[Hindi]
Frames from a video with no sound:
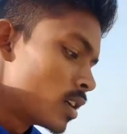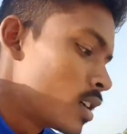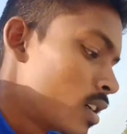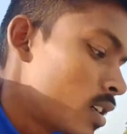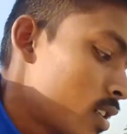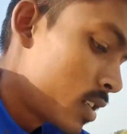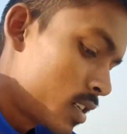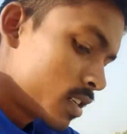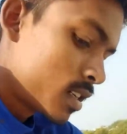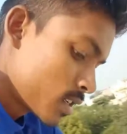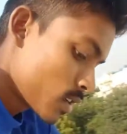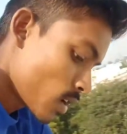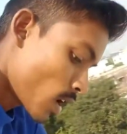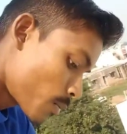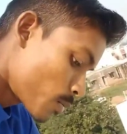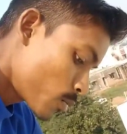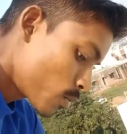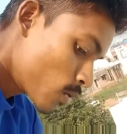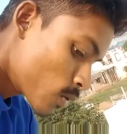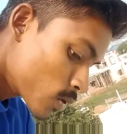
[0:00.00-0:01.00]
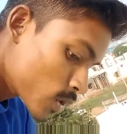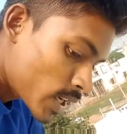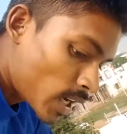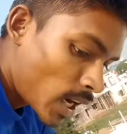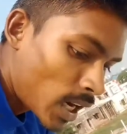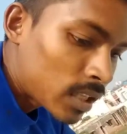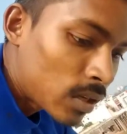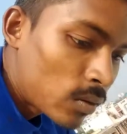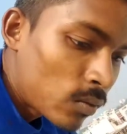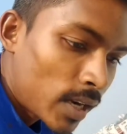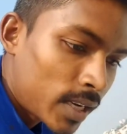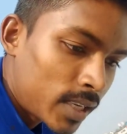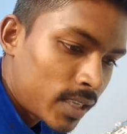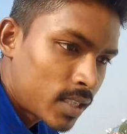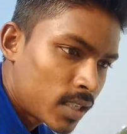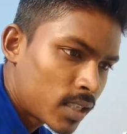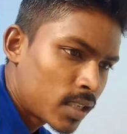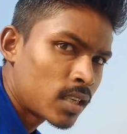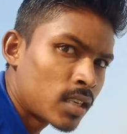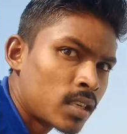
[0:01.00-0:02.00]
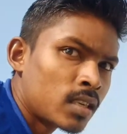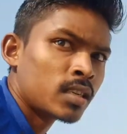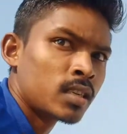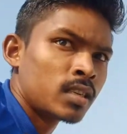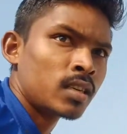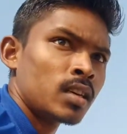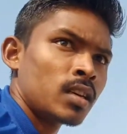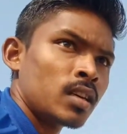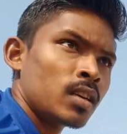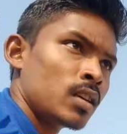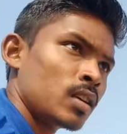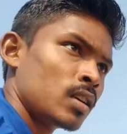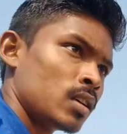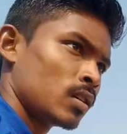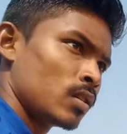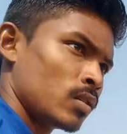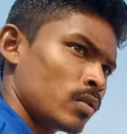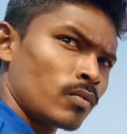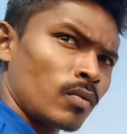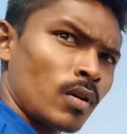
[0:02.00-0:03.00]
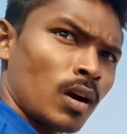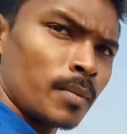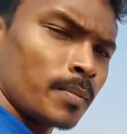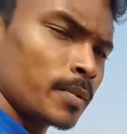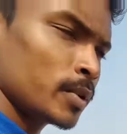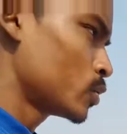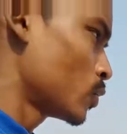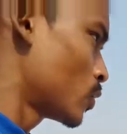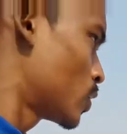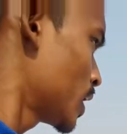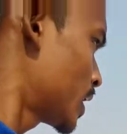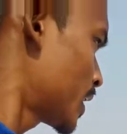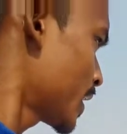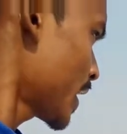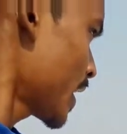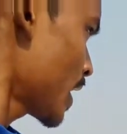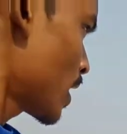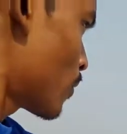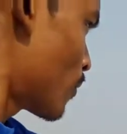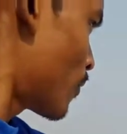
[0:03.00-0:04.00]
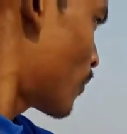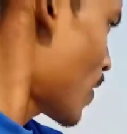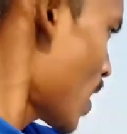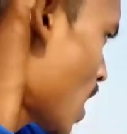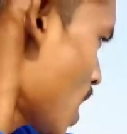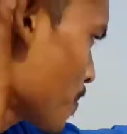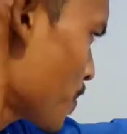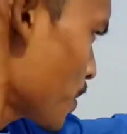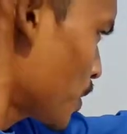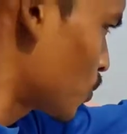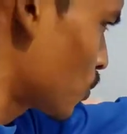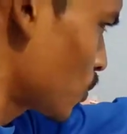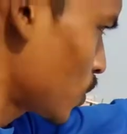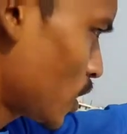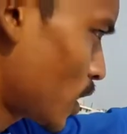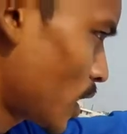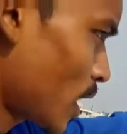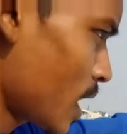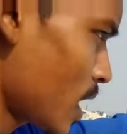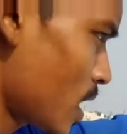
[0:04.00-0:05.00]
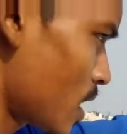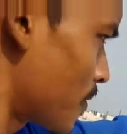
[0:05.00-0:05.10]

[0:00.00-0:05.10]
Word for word: हाँ हाँ हाँ हाँ आप लोगों को दिखाता हूँ गाइस वहाँ पे जो दिख रहा है ना वहाँ पे जो दिख रहा है